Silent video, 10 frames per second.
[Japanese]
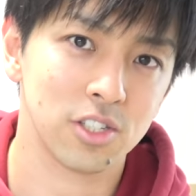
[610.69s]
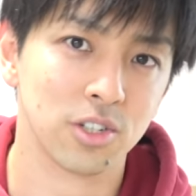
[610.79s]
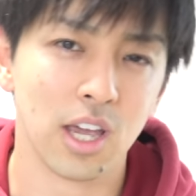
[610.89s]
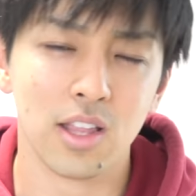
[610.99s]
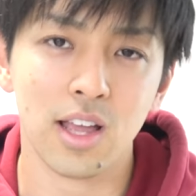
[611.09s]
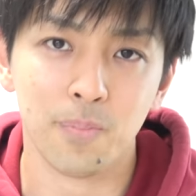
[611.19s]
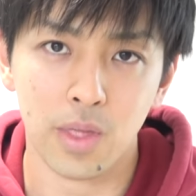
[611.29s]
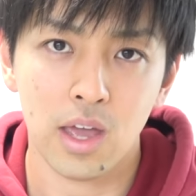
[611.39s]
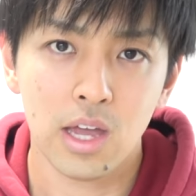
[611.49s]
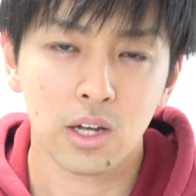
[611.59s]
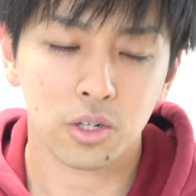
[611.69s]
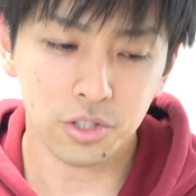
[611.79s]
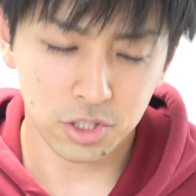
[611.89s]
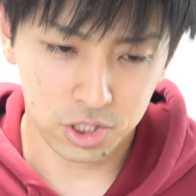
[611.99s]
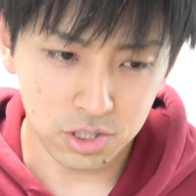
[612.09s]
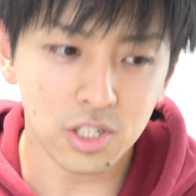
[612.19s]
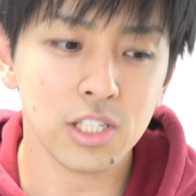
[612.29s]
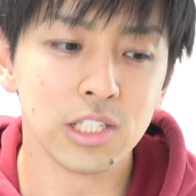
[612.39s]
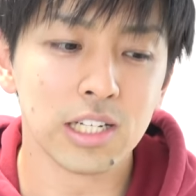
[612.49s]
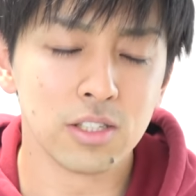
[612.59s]
受験なんてこの
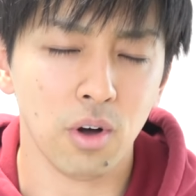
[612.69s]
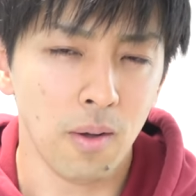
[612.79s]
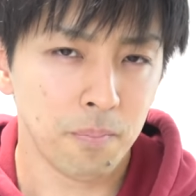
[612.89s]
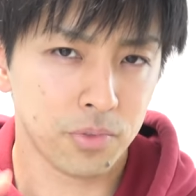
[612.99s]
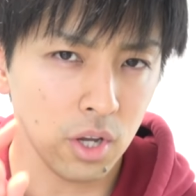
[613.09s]
11月を